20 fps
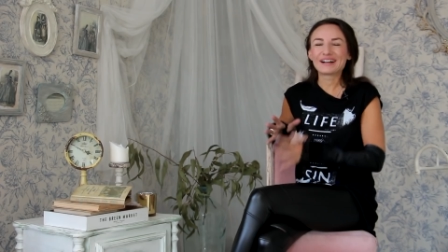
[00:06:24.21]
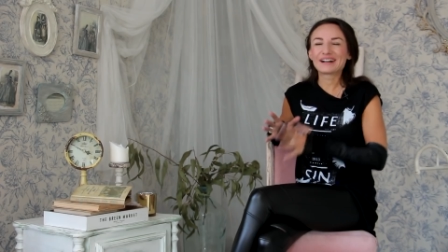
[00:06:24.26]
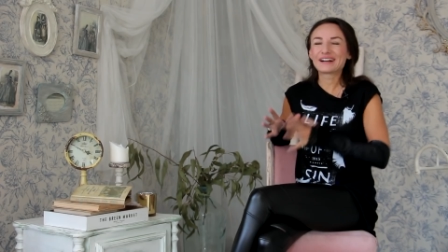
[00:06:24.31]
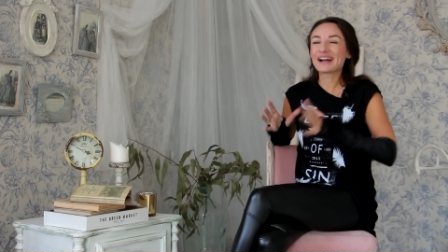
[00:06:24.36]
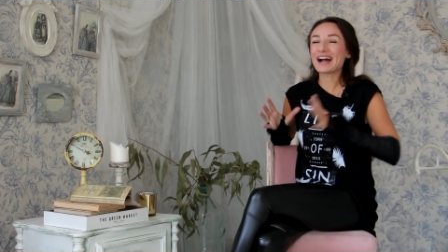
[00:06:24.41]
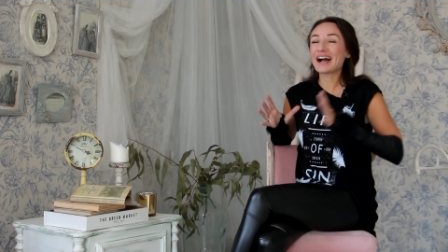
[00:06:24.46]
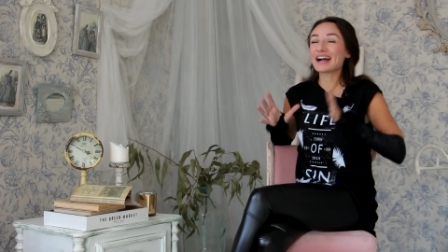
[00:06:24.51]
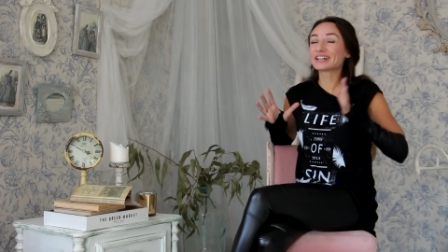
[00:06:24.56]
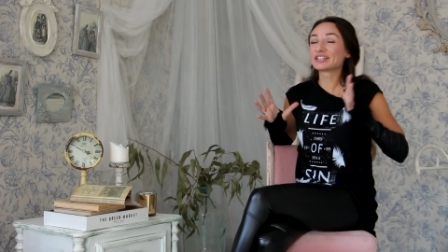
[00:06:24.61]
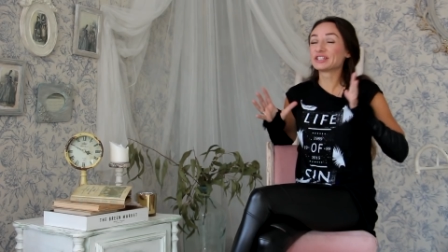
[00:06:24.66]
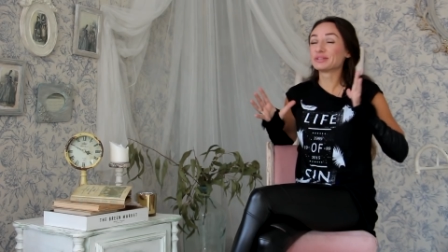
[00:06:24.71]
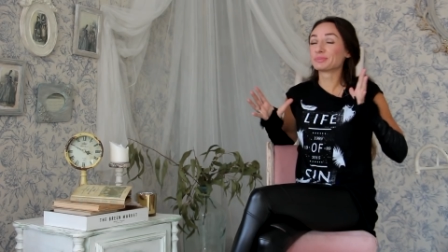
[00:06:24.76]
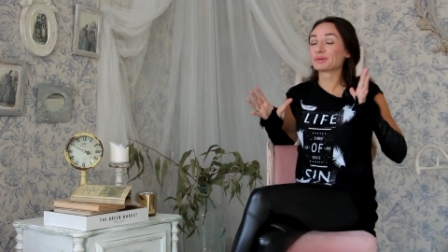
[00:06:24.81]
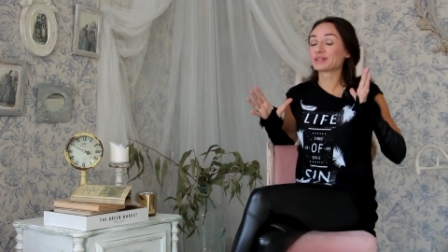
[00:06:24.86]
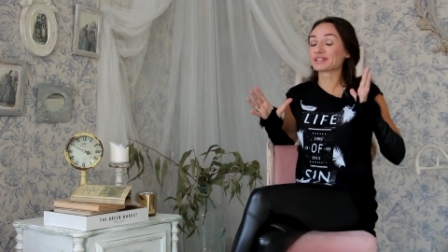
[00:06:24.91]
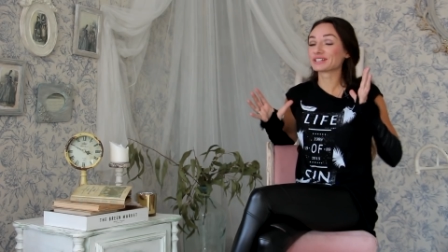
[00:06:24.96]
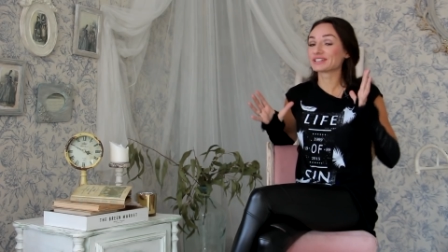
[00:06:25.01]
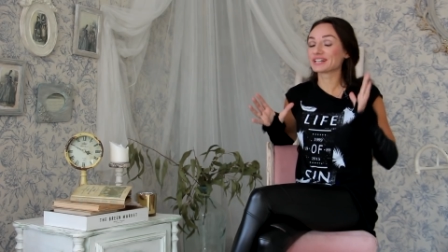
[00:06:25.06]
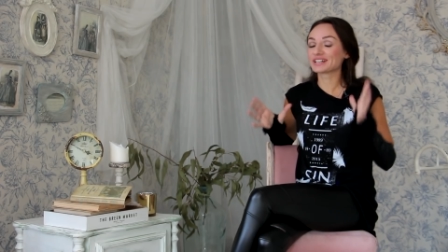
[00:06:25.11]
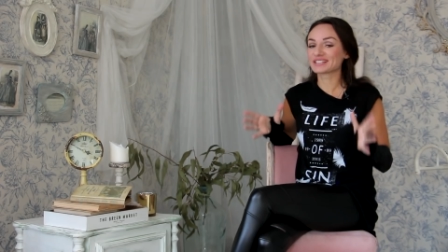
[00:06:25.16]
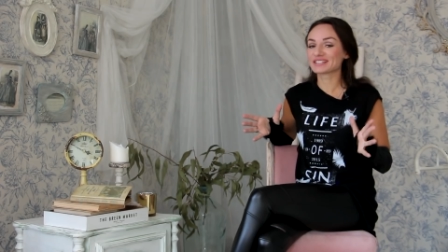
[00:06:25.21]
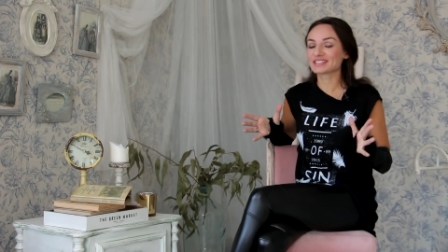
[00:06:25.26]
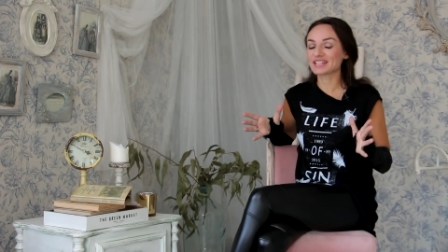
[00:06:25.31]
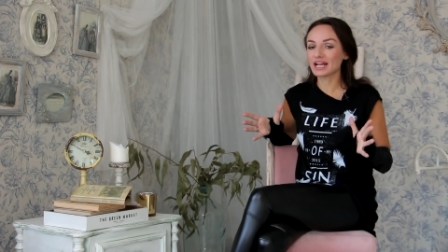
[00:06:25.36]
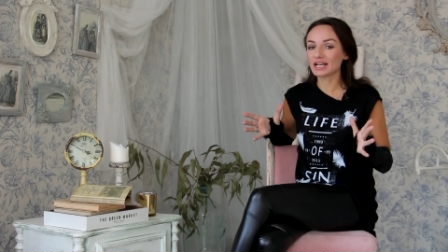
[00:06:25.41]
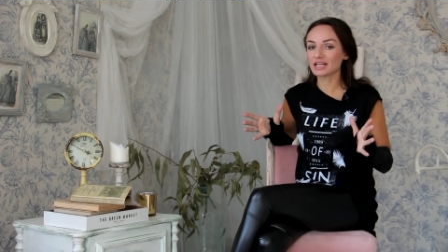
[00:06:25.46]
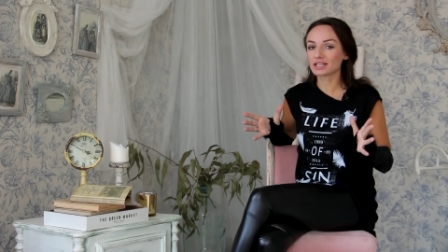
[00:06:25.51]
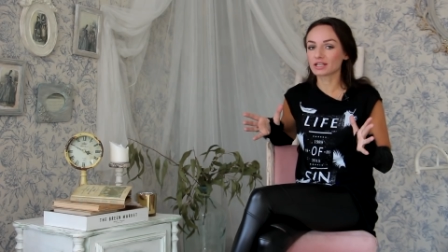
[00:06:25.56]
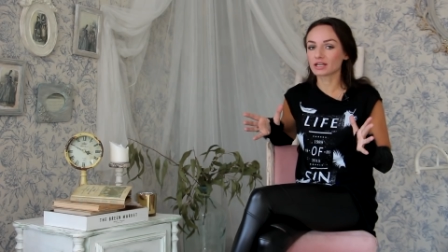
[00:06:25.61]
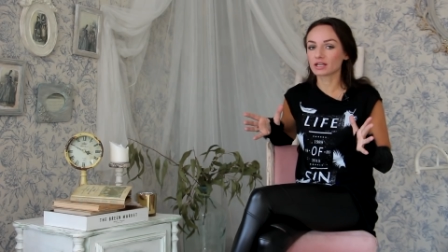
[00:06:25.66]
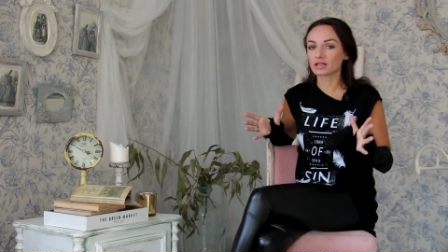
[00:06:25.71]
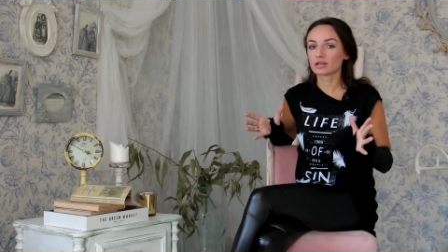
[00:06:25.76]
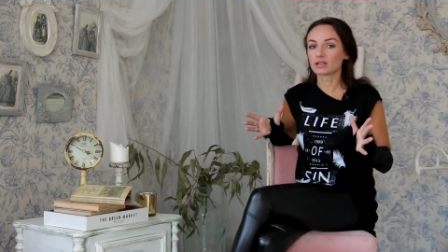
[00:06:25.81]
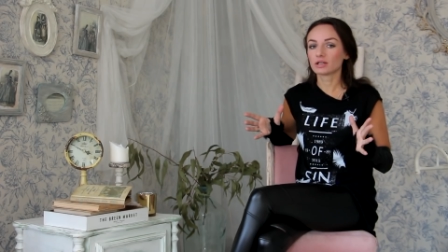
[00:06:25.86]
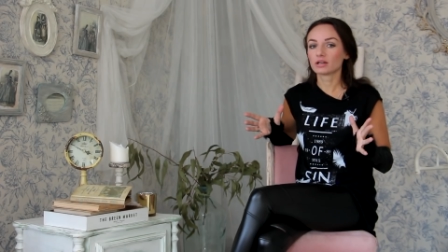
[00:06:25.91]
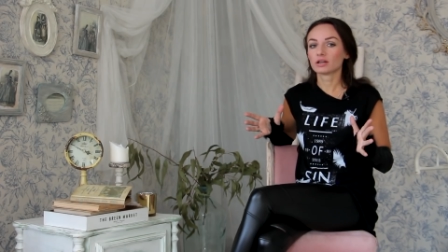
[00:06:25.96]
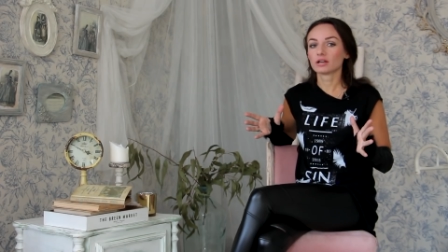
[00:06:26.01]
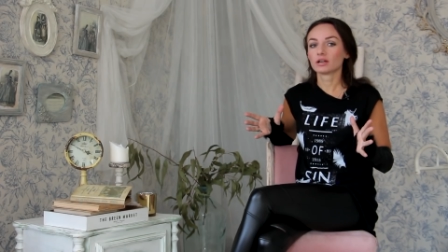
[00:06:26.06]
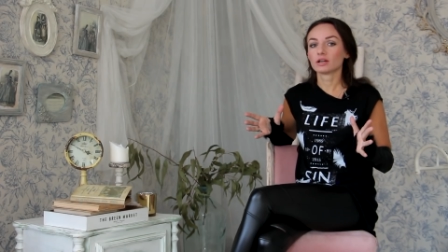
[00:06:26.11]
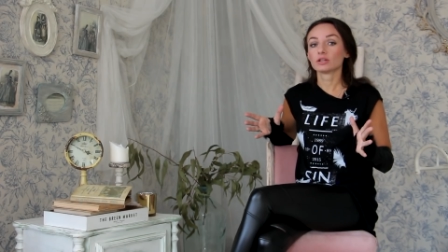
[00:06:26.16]
как ни парадоксально,
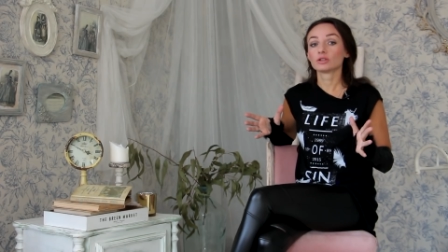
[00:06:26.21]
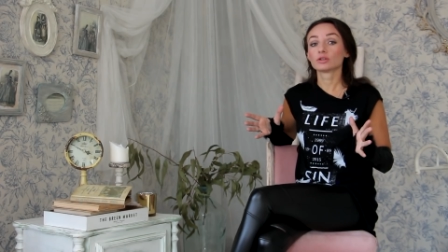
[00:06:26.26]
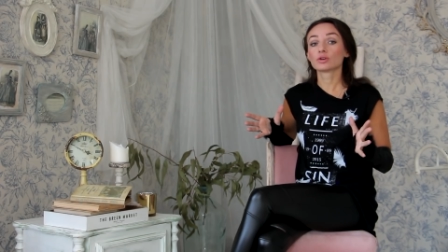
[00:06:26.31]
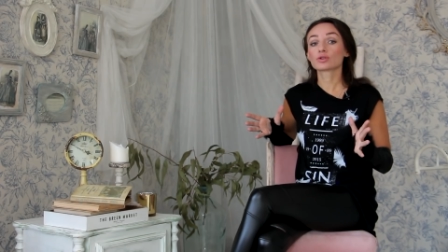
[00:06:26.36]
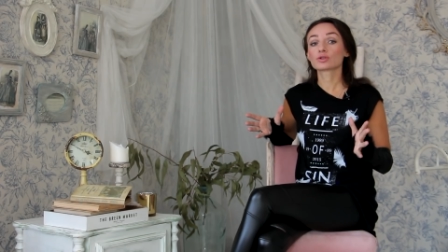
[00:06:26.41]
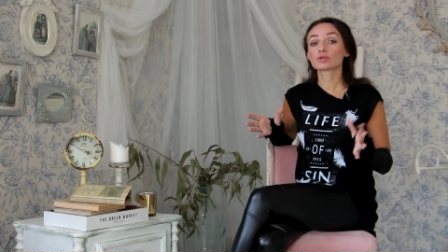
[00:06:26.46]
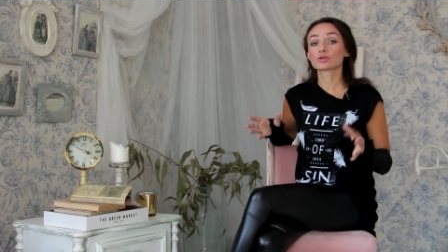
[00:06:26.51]
то,